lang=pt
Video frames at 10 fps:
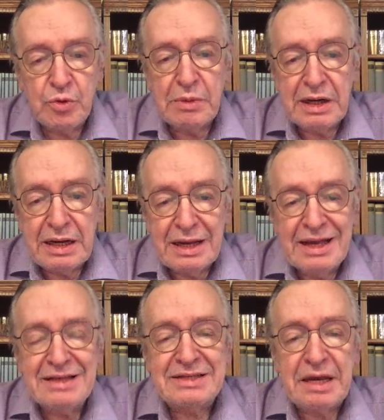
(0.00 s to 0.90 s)
uma
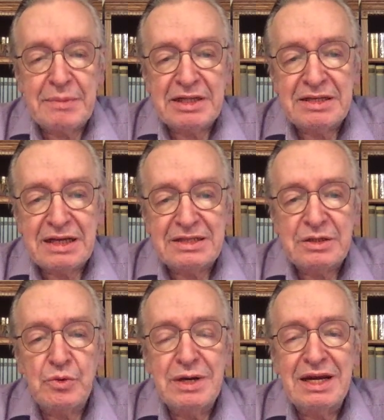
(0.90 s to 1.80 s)

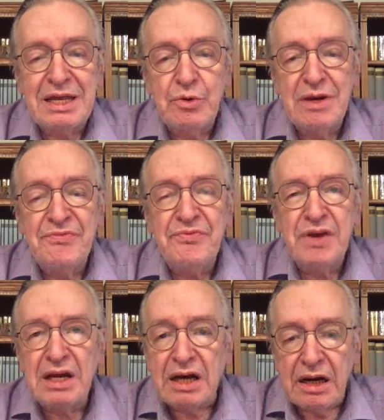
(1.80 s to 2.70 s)
esquematização que
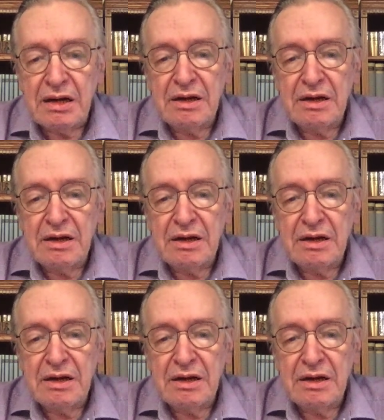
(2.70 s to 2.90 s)
unifica